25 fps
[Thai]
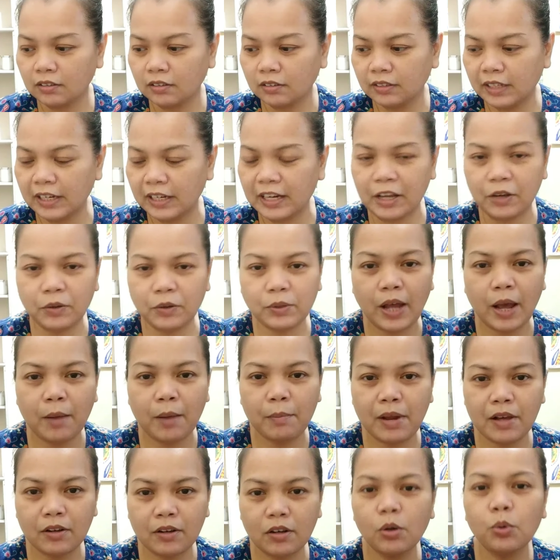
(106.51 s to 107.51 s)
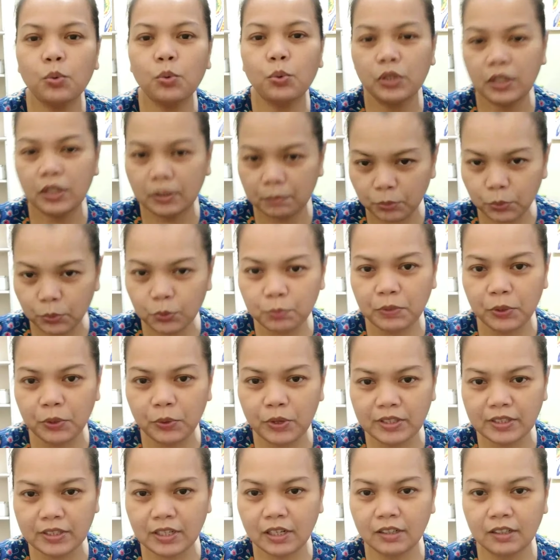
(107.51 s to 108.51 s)
ไหนๆก็ทำแล้วก็ขูดถิ่นปูนไปด้ว
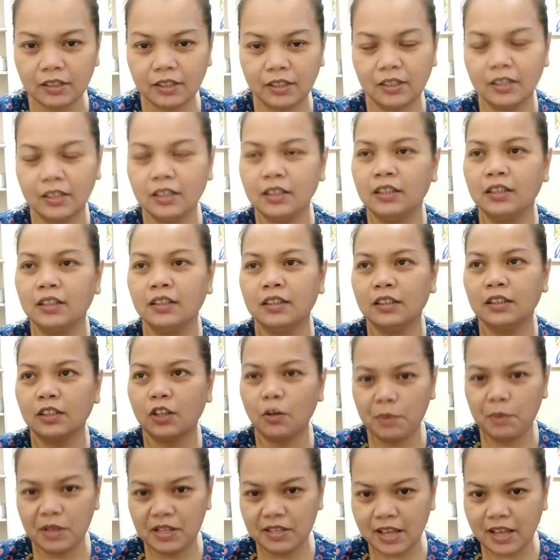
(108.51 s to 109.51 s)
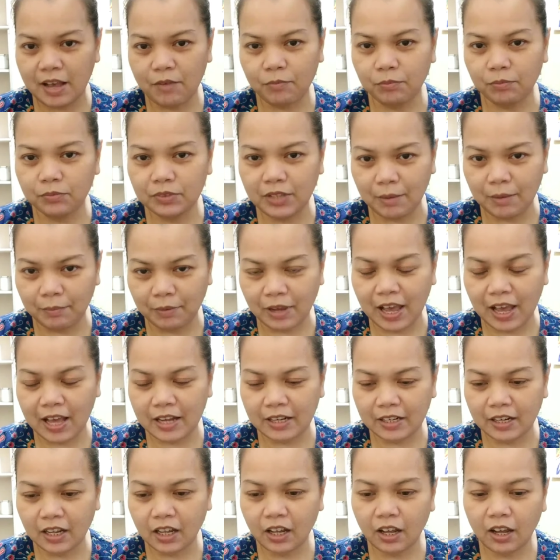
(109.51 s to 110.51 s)
ยซะเลย ก็เป็นสามสามงาน
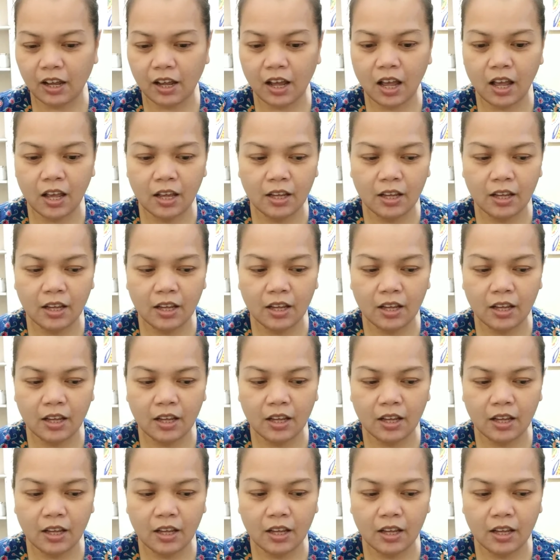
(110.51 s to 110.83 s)
นะคะ